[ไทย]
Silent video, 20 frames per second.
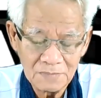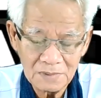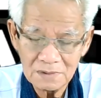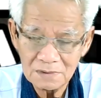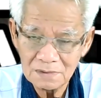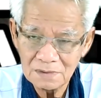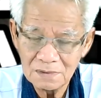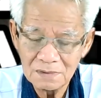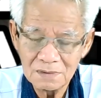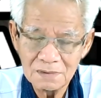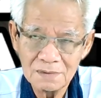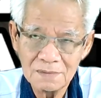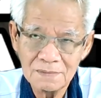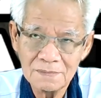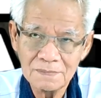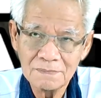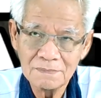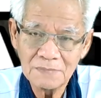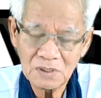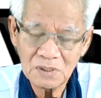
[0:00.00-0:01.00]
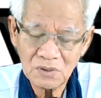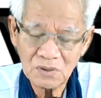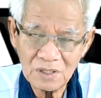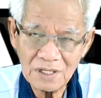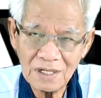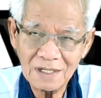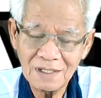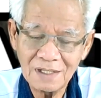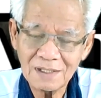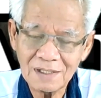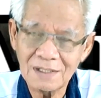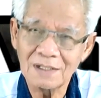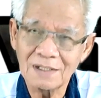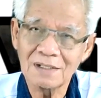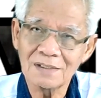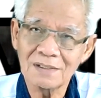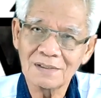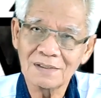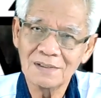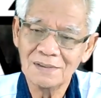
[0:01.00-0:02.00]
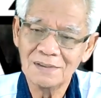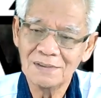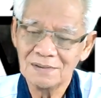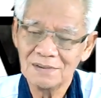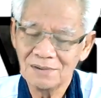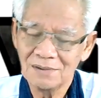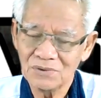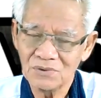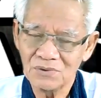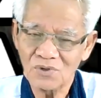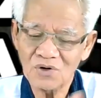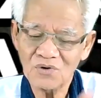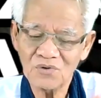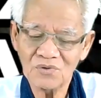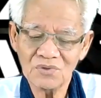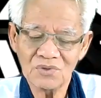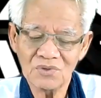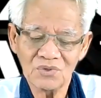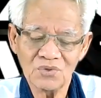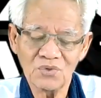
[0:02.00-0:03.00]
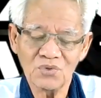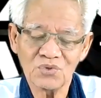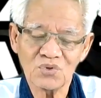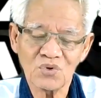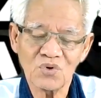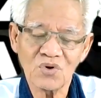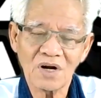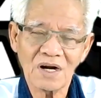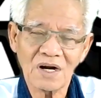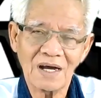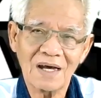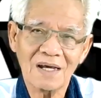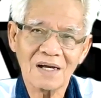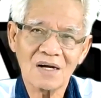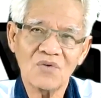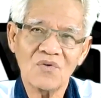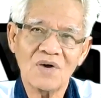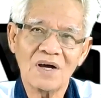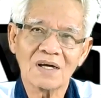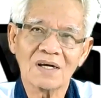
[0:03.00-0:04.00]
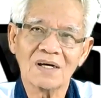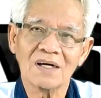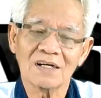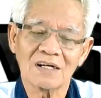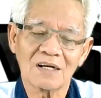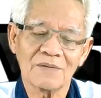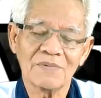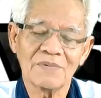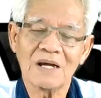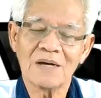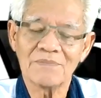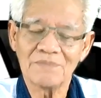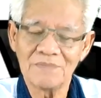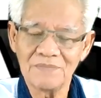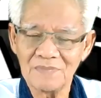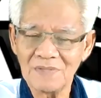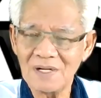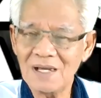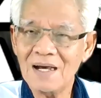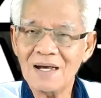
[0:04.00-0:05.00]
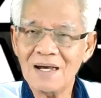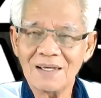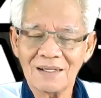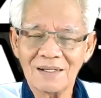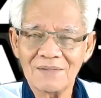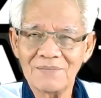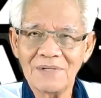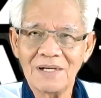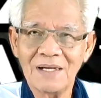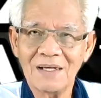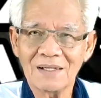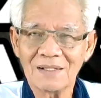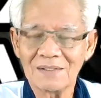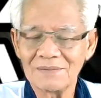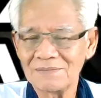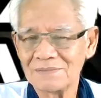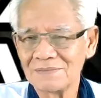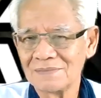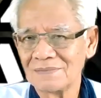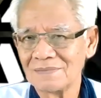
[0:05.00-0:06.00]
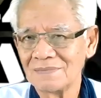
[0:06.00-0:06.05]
มันมันก็ได้นะ เกิด เดี๋ยวเราอยู่ตรงกลางระหว่างเกิดกับดับได้ครับได้ครับ